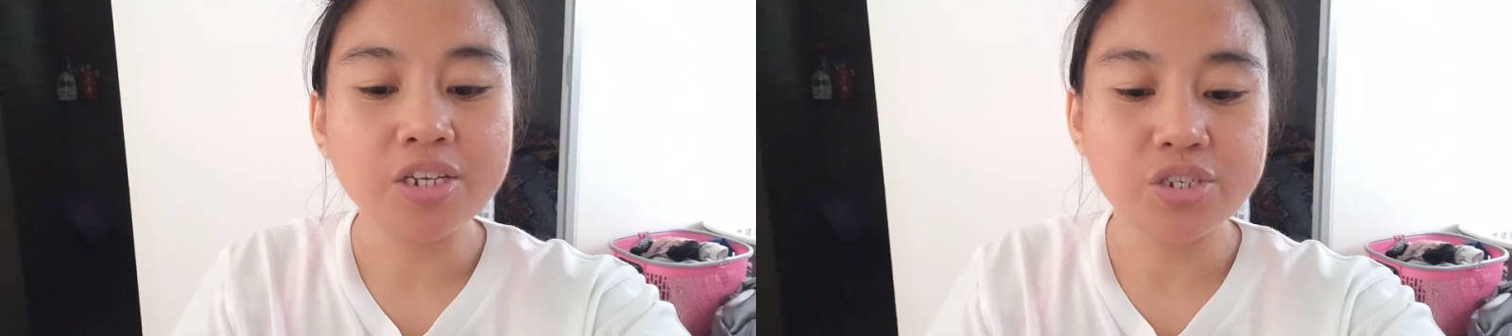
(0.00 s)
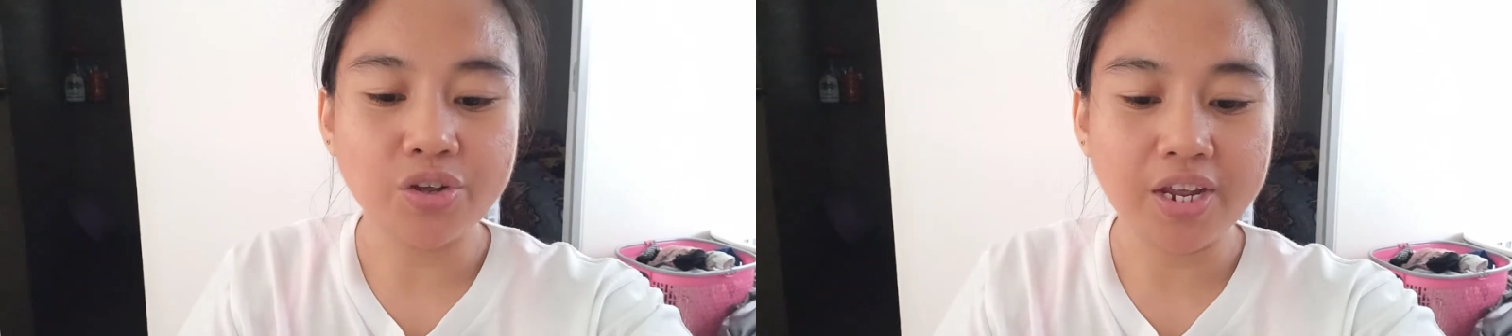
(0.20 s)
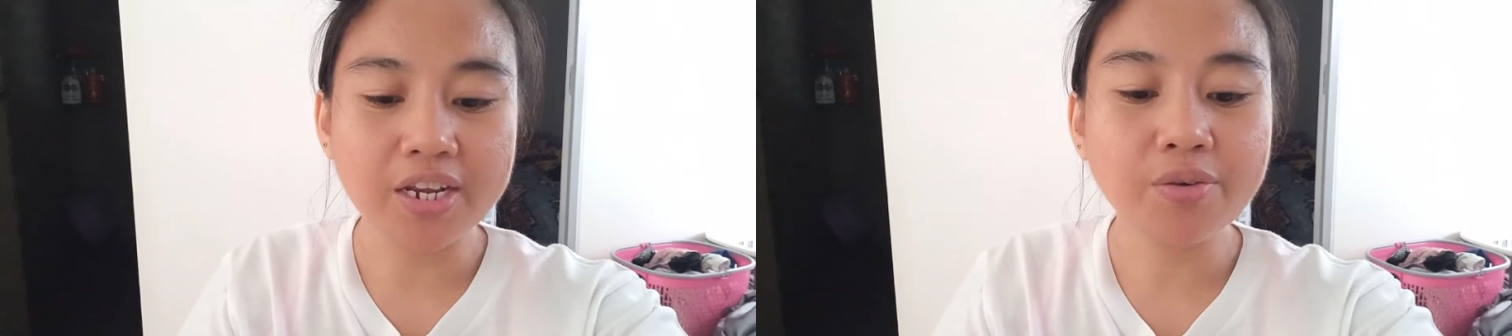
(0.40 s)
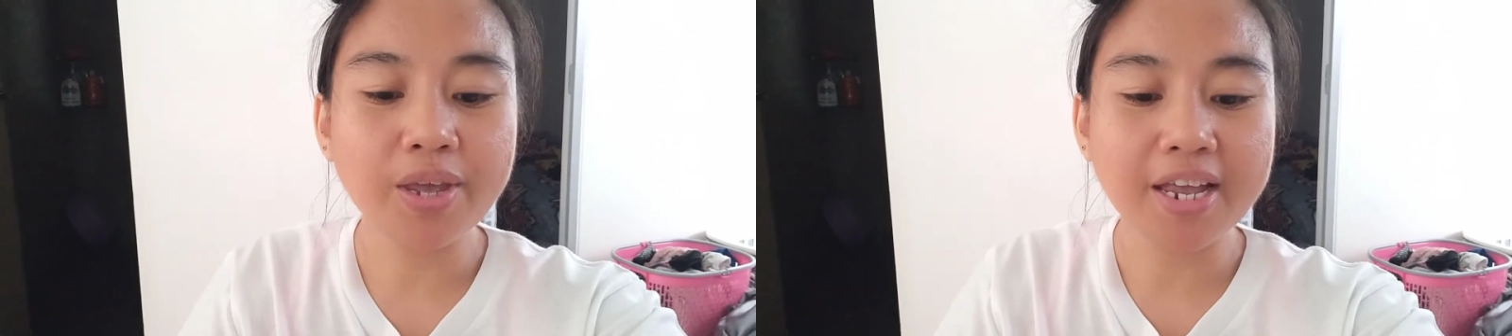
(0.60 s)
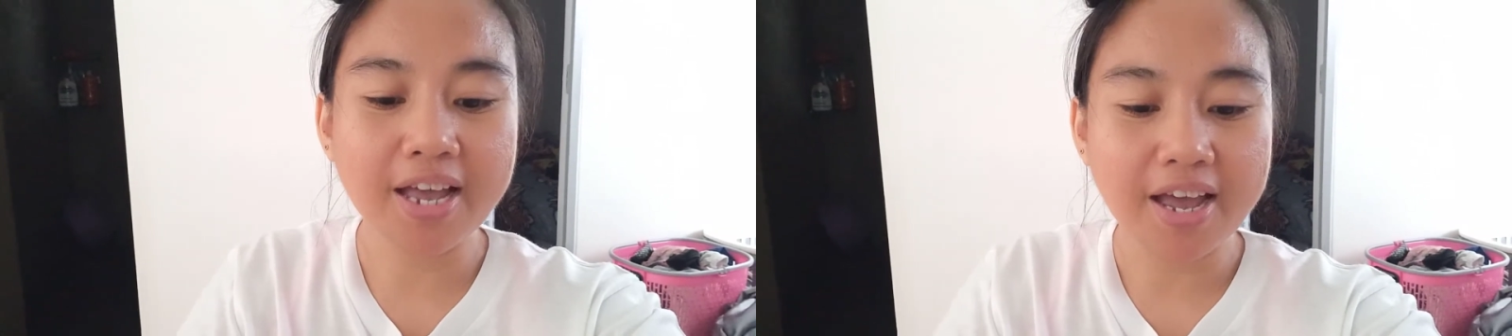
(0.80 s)
So,
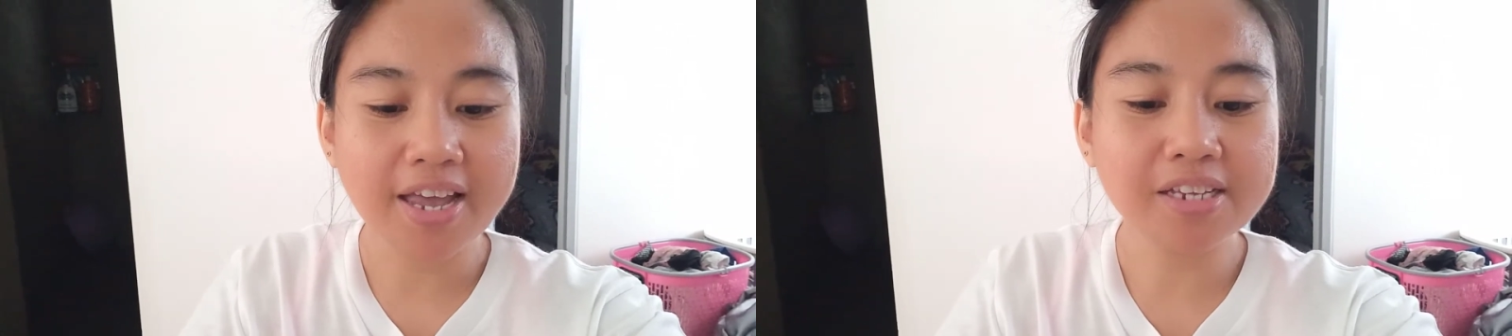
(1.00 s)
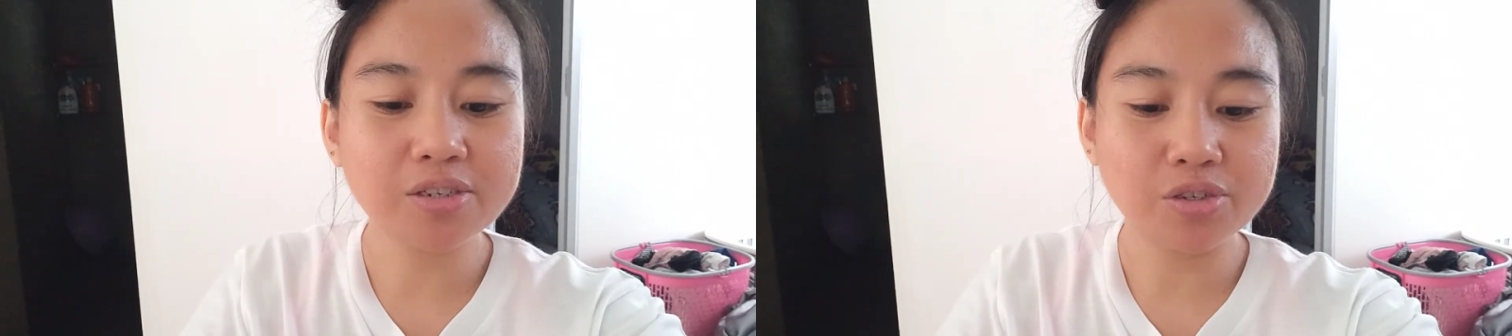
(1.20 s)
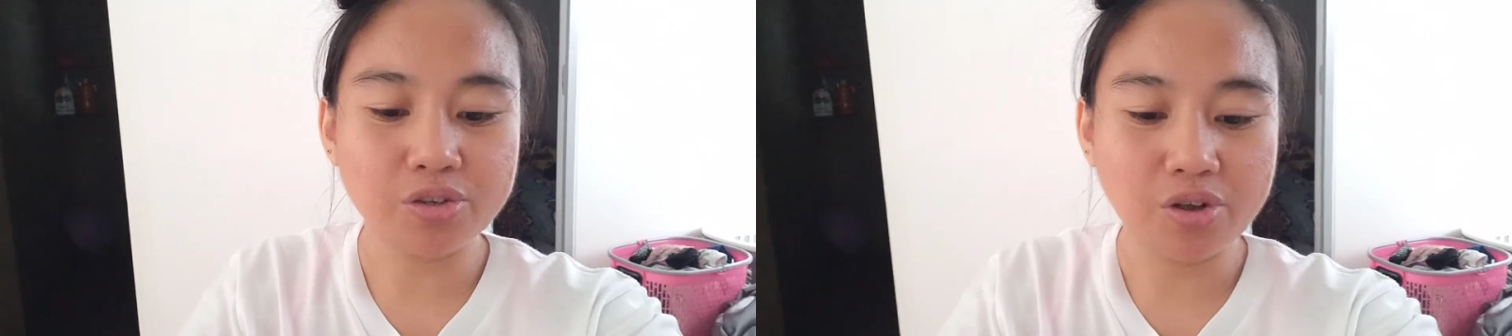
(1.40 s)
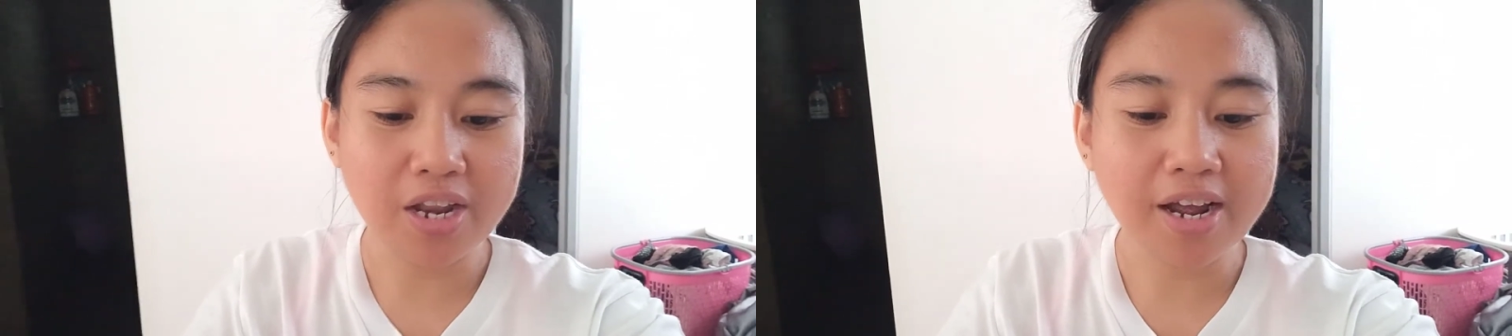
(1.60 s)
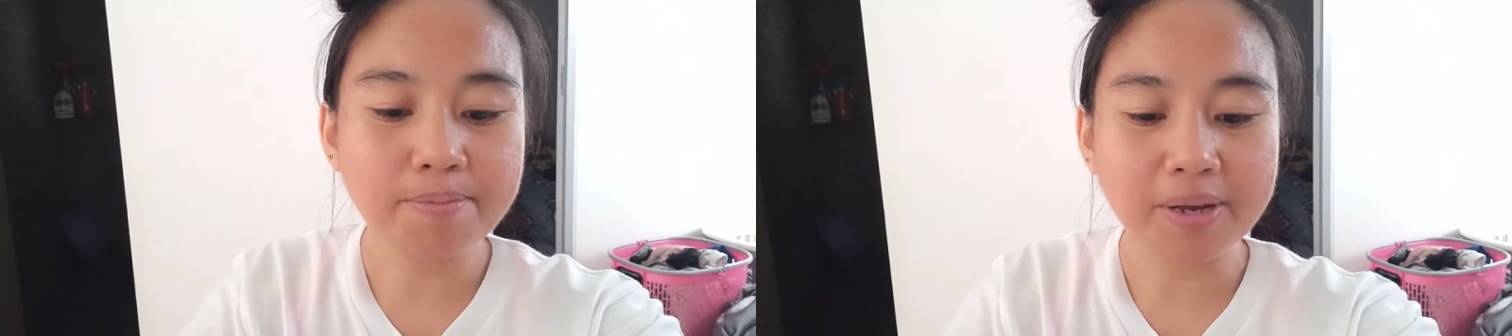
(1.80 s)
anyway guys, gusto ko
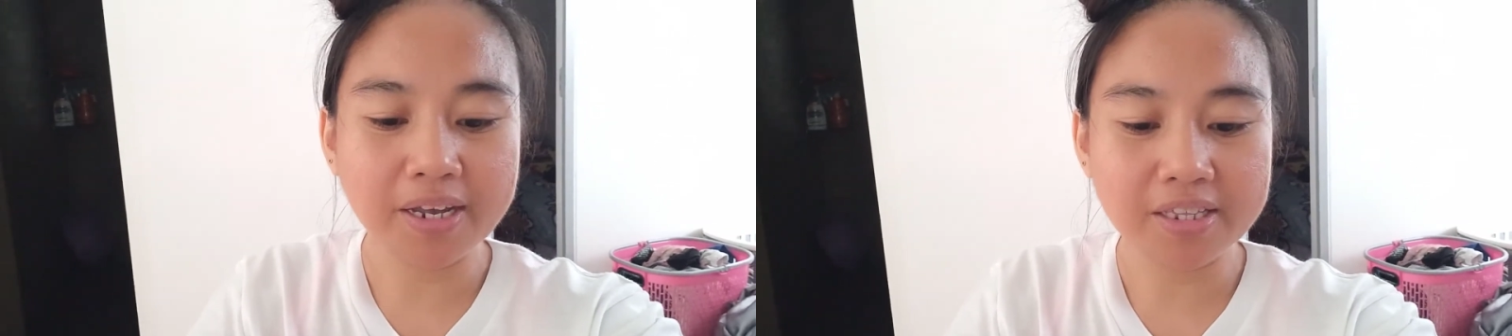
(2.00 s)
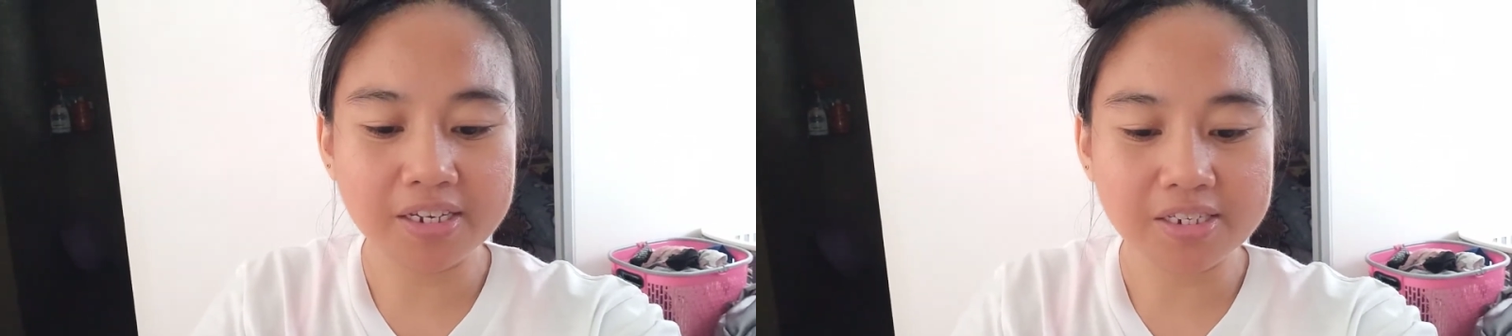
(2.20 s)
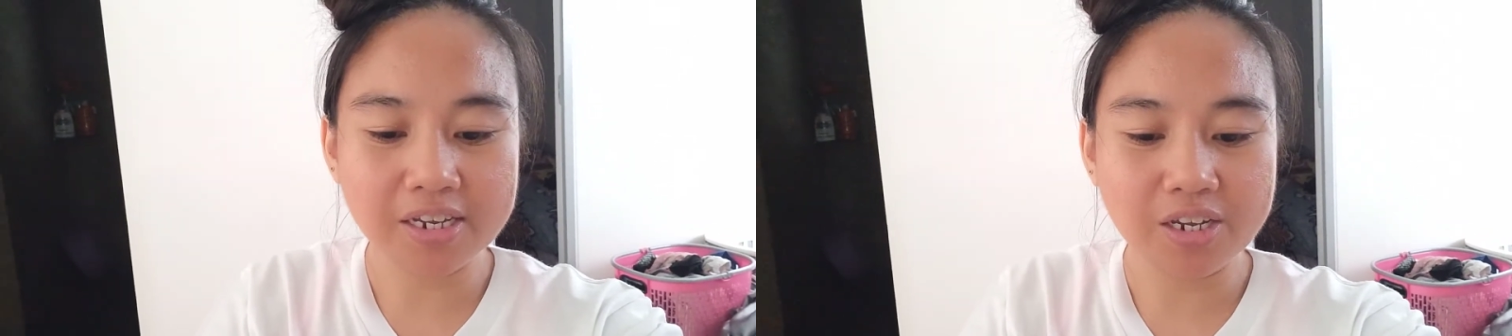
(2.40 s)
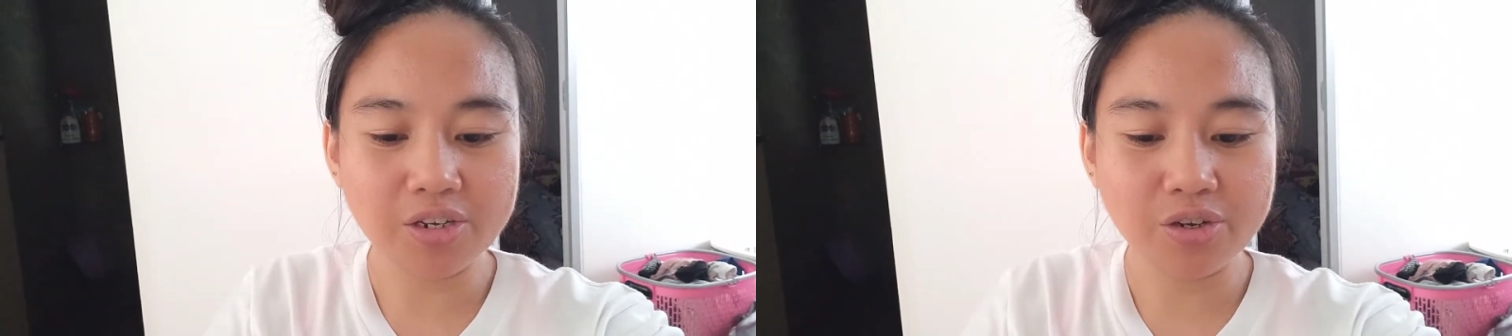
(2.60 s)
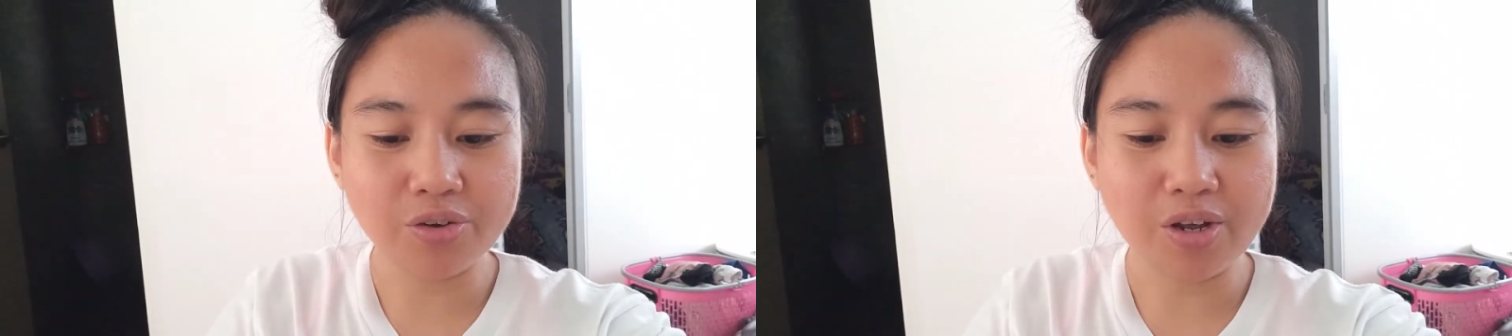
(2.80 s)
lang ipakita sa
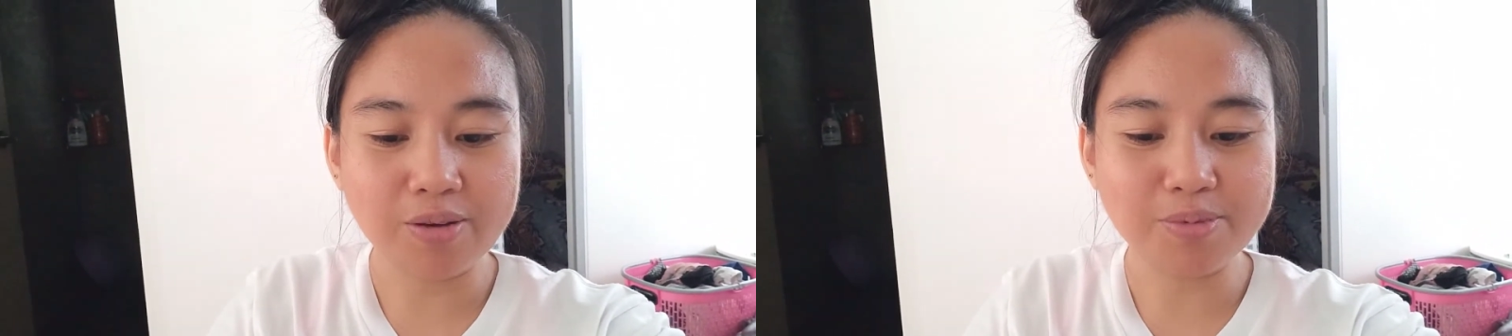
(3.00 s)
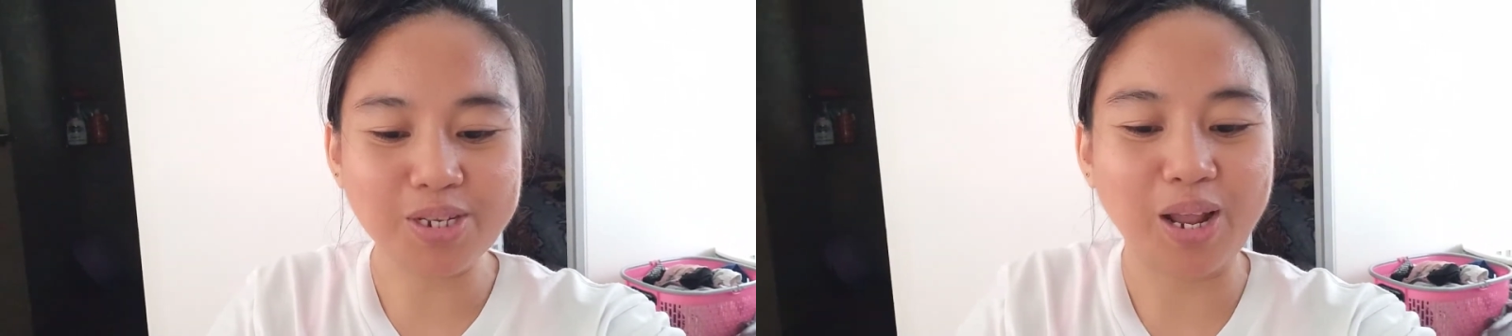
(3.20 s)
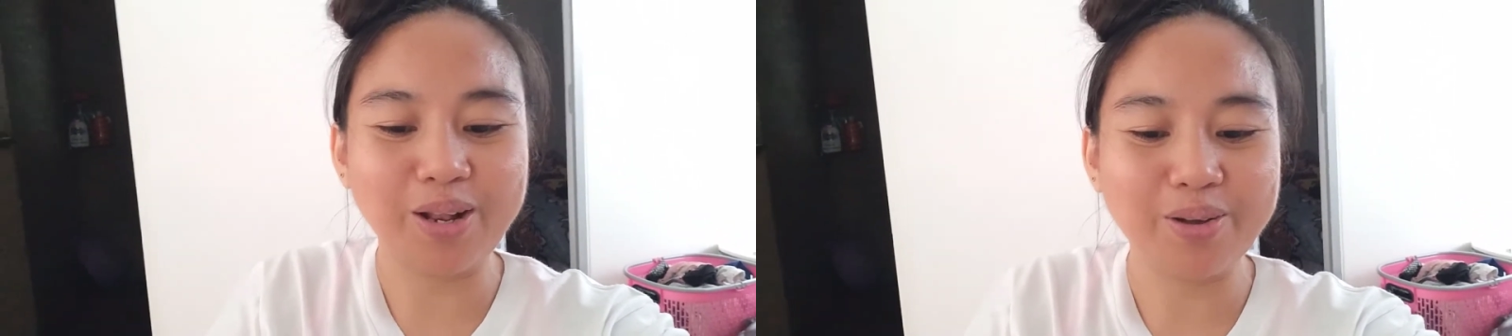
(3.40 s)
inyo yung almusal